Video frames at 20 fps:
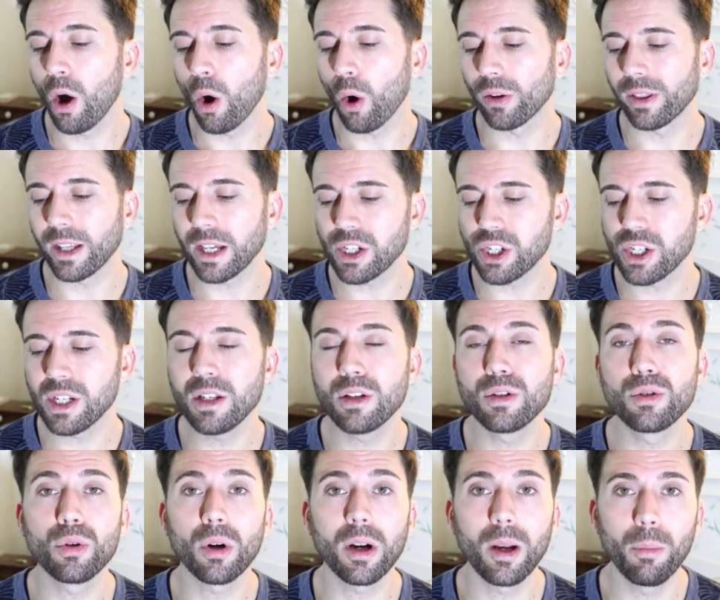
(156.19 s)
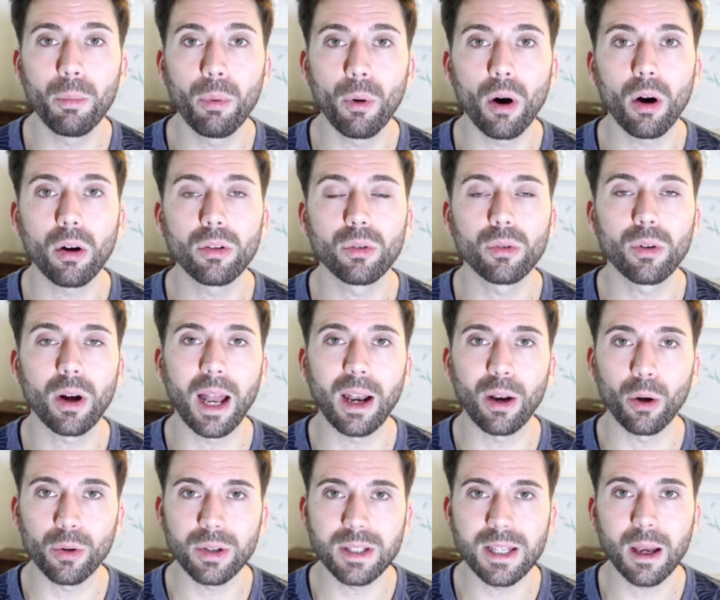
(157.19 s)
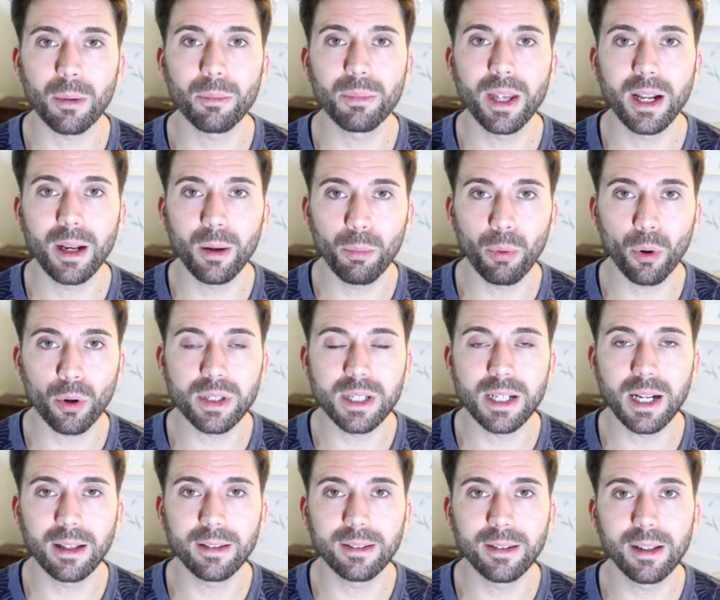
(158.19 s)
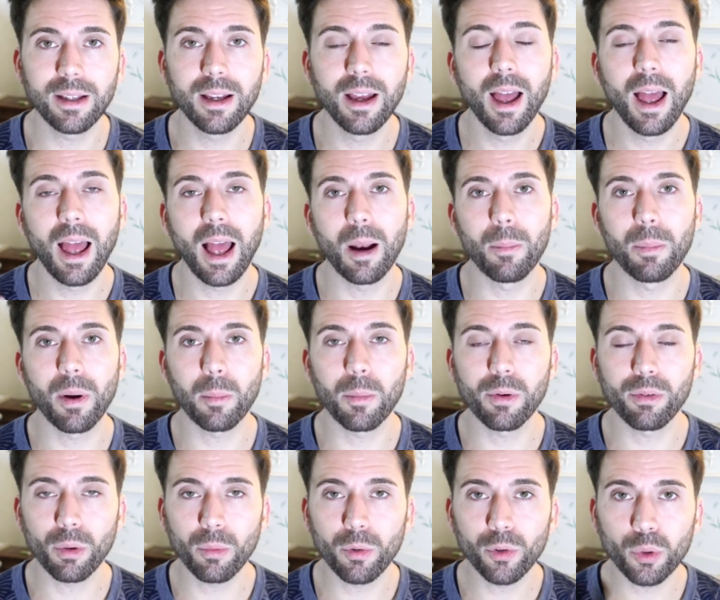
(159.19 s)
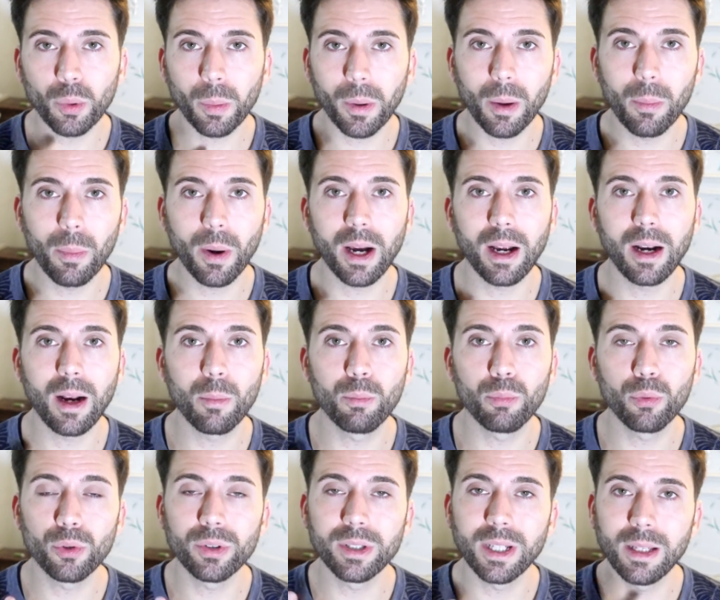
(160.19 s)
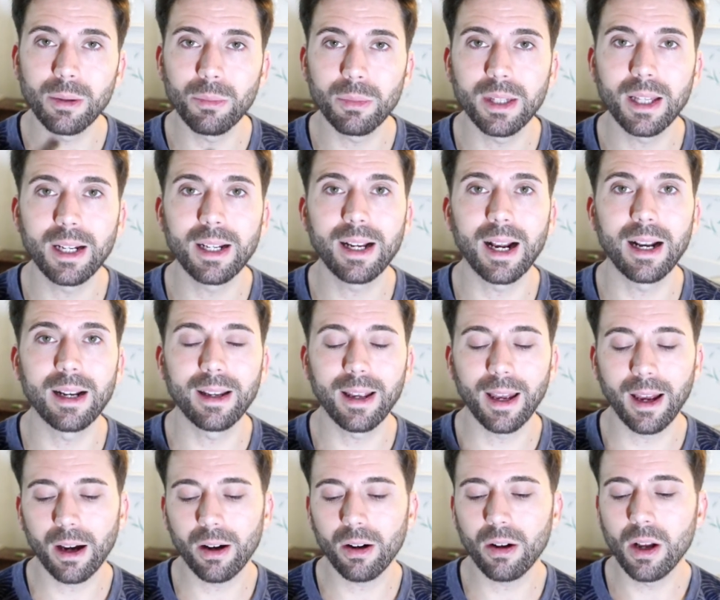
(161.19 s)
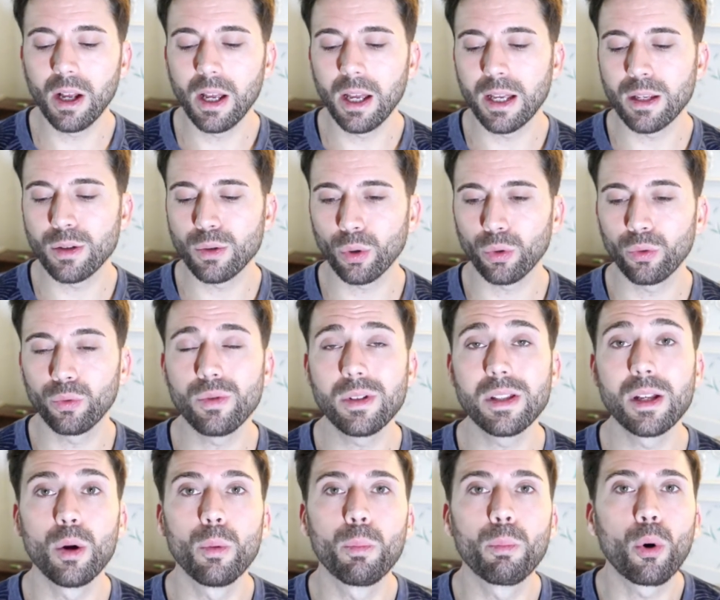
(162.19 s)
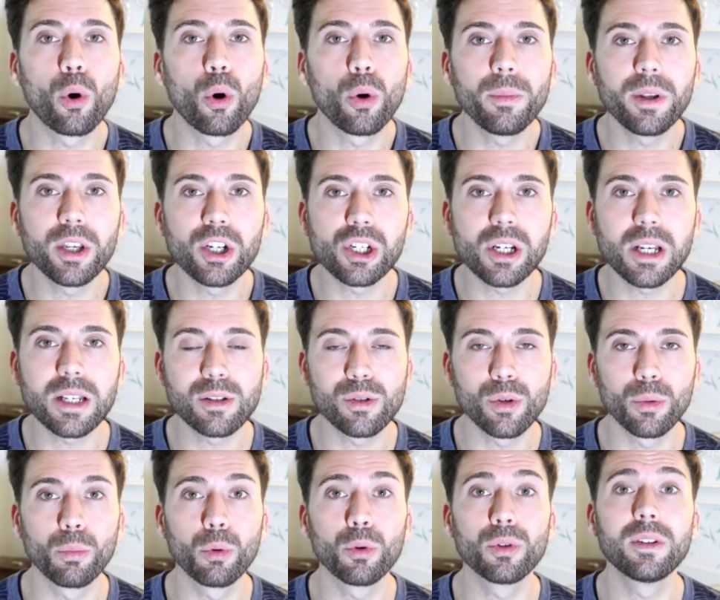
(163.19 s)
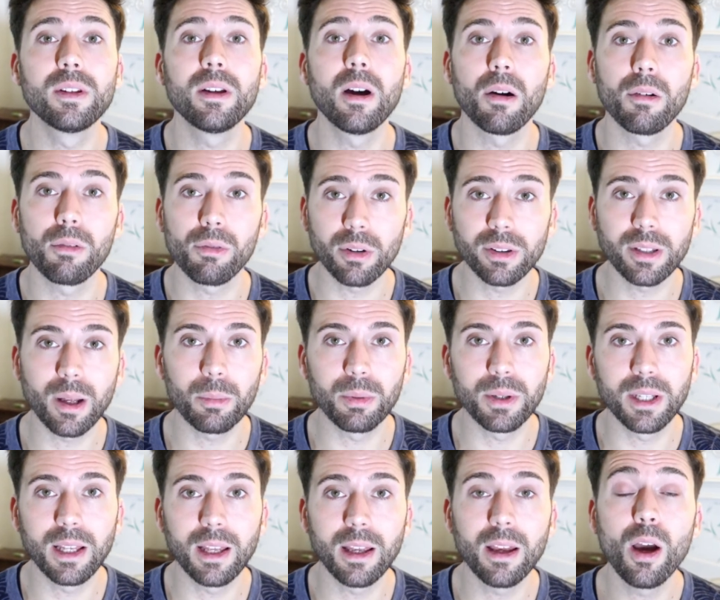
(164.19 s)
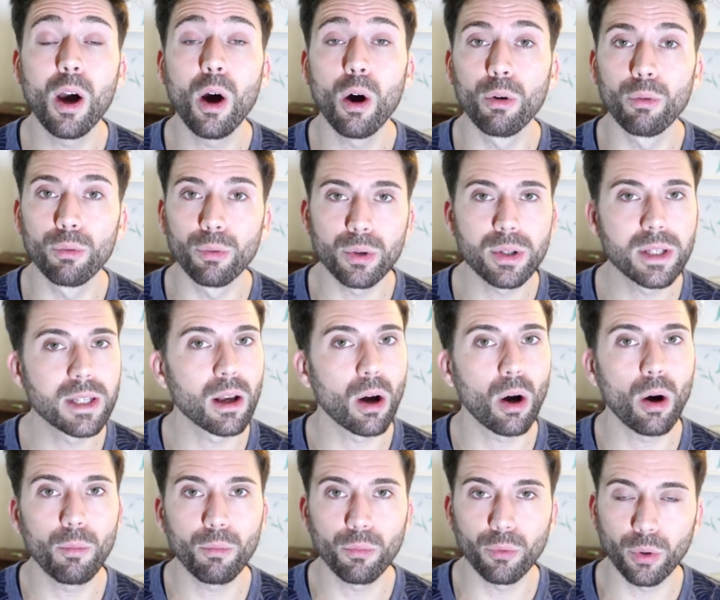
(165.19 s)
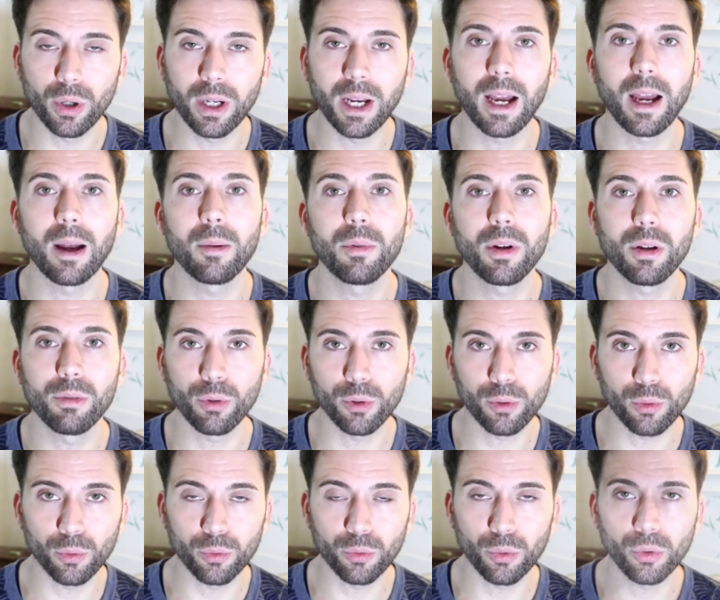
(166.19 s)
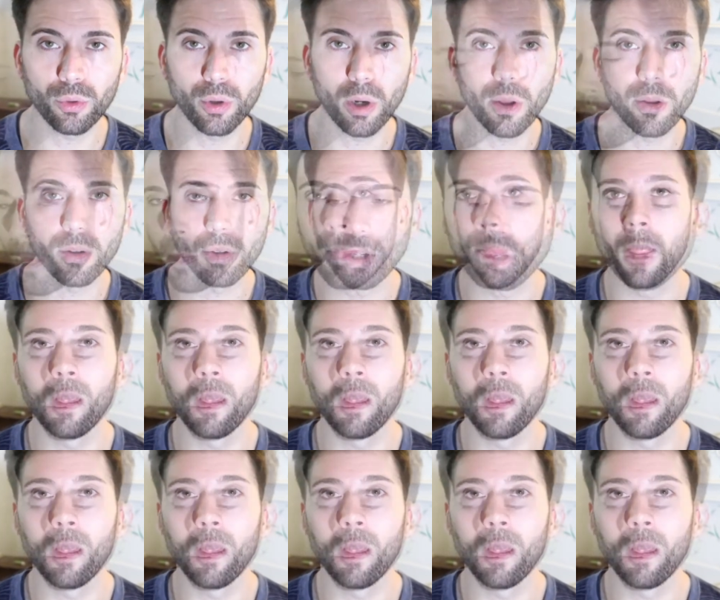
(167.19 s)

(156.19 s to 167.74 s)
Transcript: On agit sur les pores, donc elle resserre bien les pores dilatés, elle permet vraiment de préparer la peau, d'éliminer le calcaire et surtout c'est le premier geste beauté avant d'appliquer vos sérums, vos crèmes et votre contour de l'œil.